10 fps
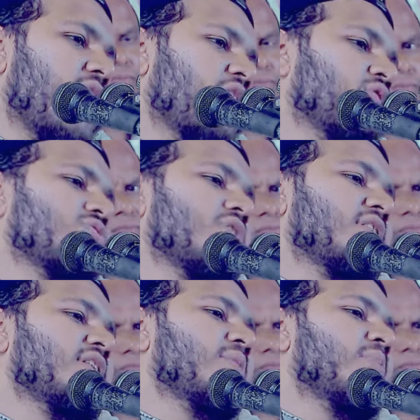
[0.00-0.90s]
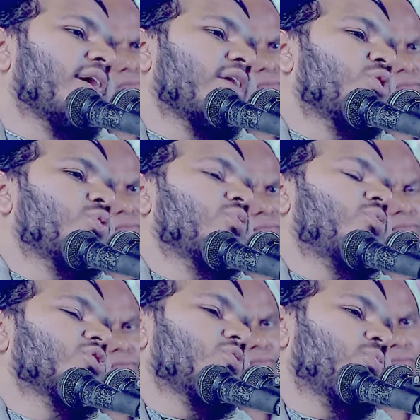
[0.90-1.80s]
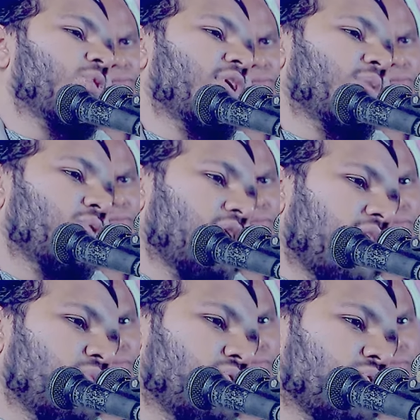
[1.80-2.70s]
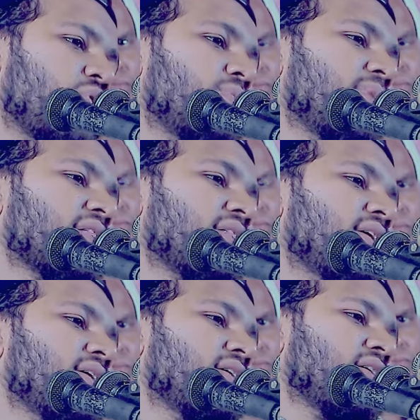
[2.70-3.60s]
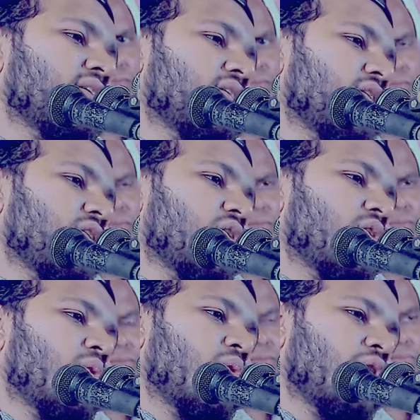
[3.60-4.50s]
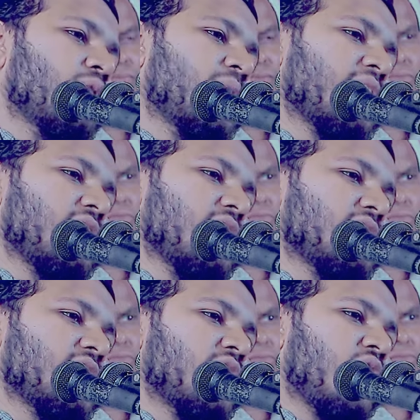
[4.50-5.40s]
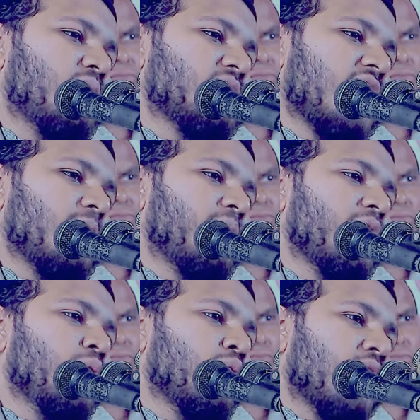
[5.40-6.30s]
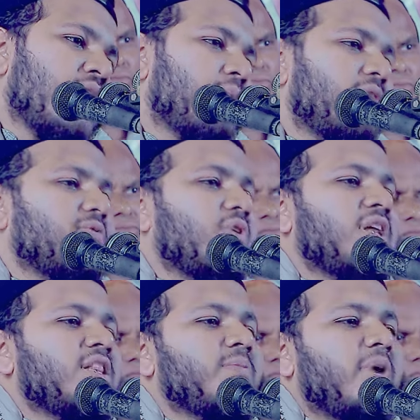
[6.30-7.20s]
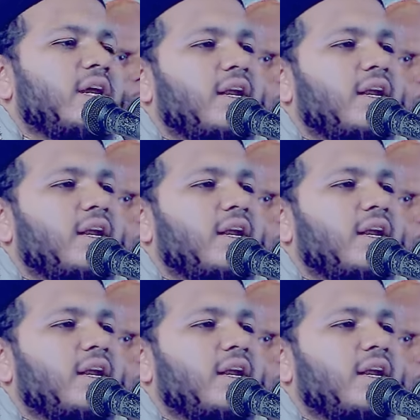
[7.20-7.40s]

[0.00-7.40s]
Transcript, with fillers: আলোচনা তিন ভাগে করব প্রথম পয়েন্ট মনে রাখুন কোন ব্যক্তি ওই ব্যক্তি যে রমজান পেয়েও গুণা মাফ করাতে পারে